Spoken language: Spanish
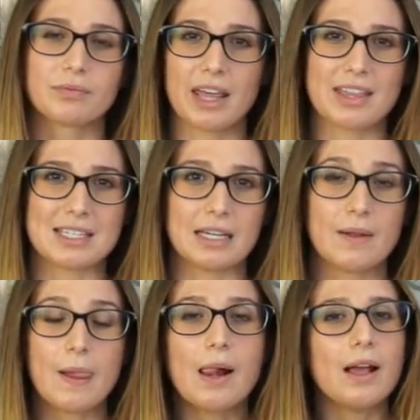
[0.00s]
Es decir,
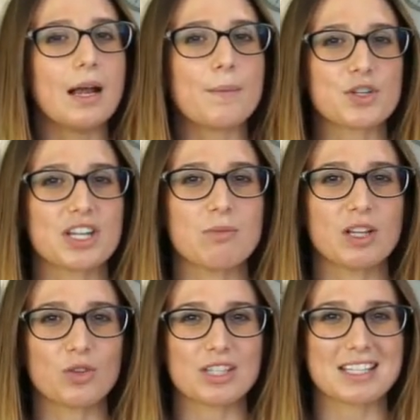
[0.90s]
el
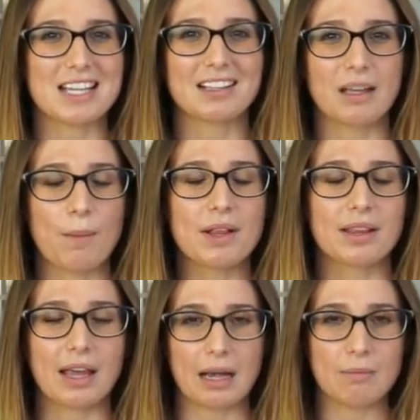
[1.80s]
procedimiento es
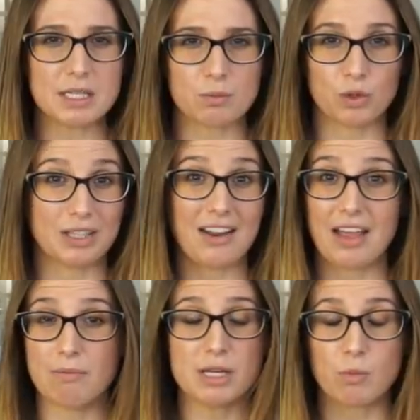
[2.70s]
exactamente el mismo,
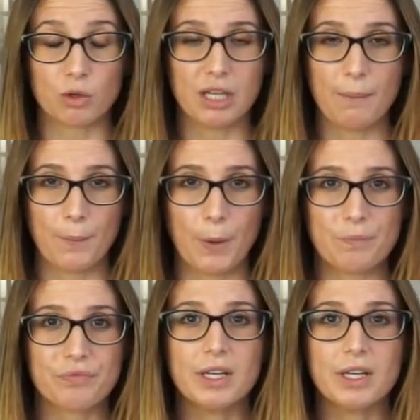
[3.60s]
tarda el mismo tiempo.